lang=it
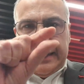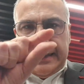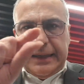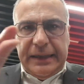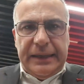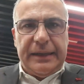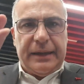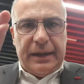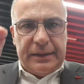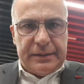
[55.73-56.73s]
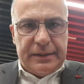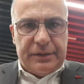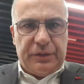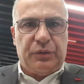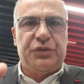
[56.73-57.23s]
Il link è nella
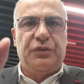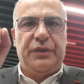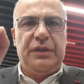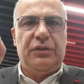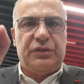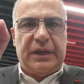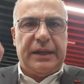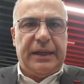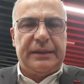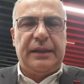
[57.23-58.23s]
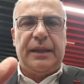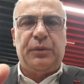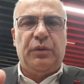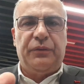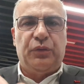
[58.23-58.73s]
descrizione di questo video. Scaricate l'app
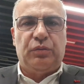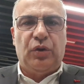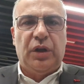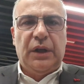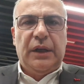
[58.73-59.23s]
di OneFootball.